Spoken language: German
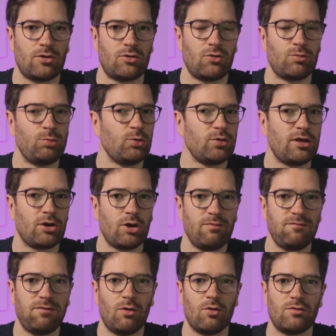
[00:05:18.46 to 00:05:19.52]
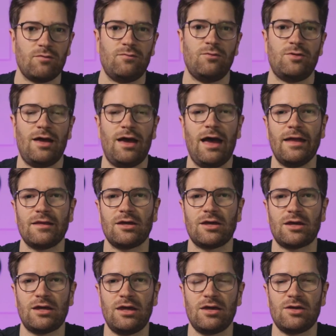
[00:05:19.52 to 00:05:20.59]
Durchblutung der Kopfhaut wird
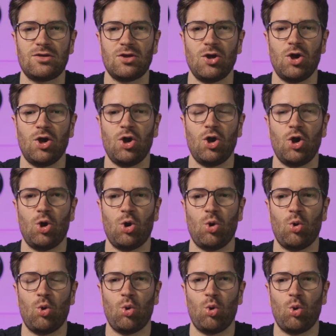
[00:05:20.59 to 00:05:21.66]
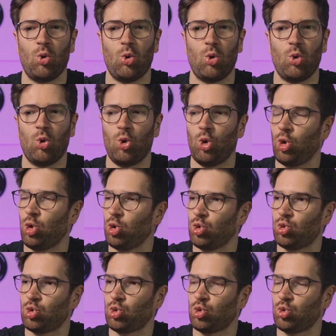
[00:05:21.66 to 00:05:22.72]
angeregt
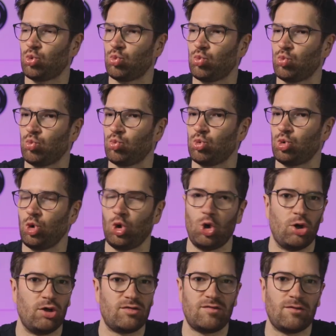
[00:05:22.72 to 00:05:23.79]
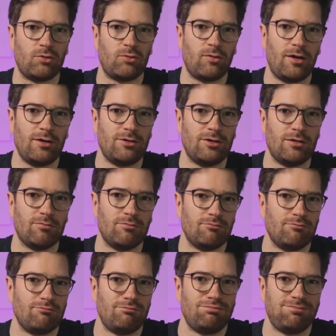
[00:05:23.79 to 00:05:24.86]
und ja, es ist auch noch angenehm
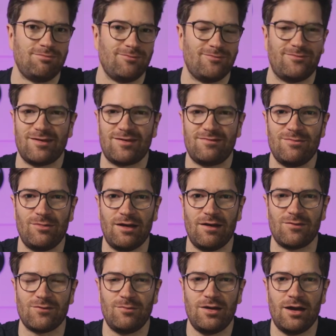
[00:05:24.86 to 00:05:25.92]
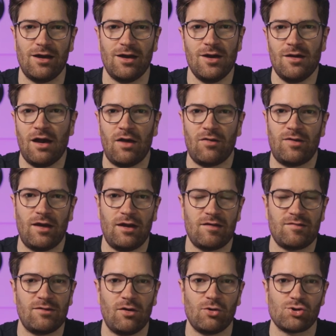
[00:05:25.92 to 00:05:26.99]
was will man also mehr? Also daher
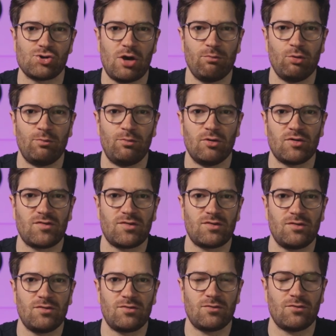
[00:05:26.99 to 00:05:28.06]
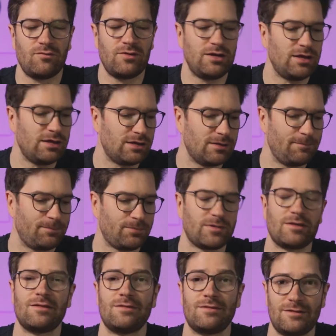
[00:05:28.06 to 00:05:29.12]
sind auch Shampoo-Bürsten, so wie
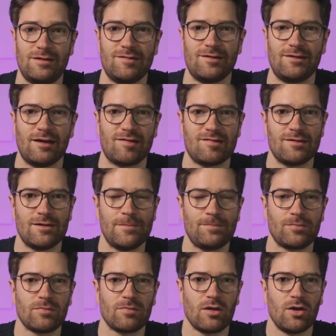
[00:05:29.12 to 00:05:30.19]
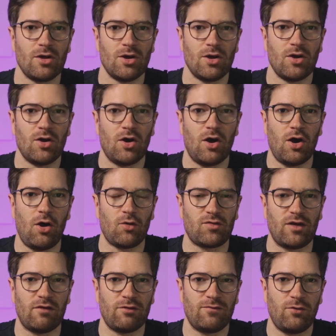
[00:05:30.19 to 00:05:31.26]
diese jetzt, äh, auch
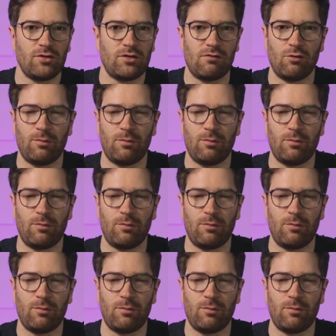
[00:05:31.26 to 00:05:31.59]
sehr von Vorteil.